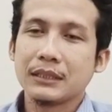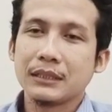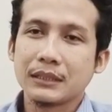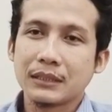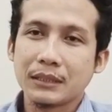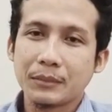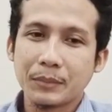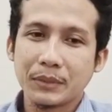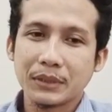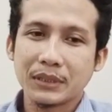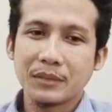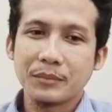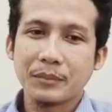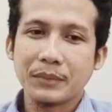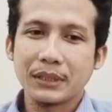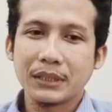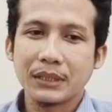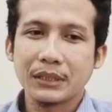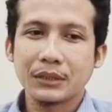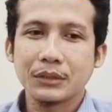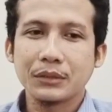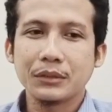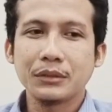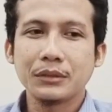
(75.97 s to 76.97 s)
teman-teman
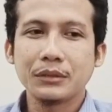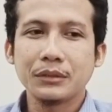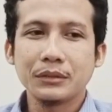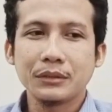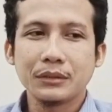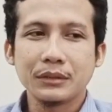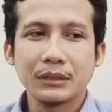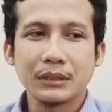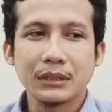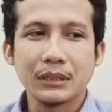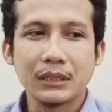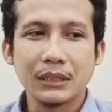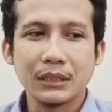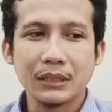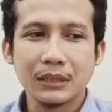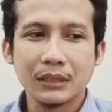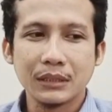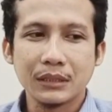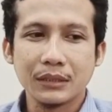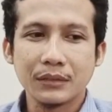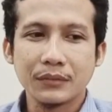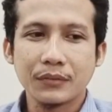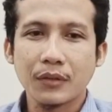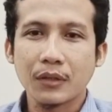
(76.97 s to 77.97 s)
itu
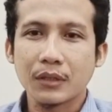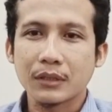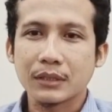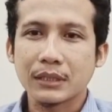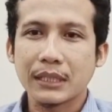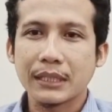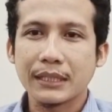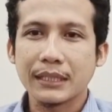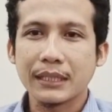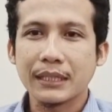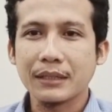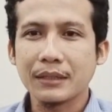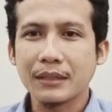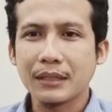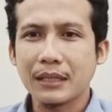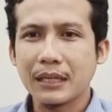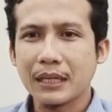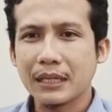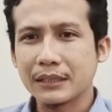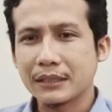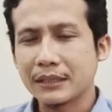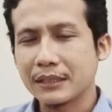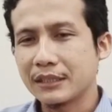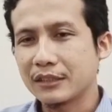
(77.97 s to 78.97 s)
di vlog saya
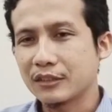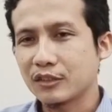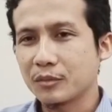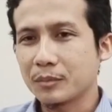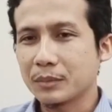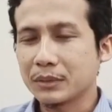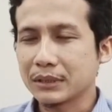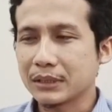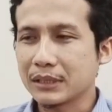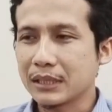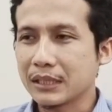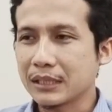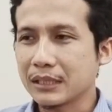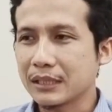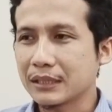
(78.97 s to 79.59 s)
ada yang komentar,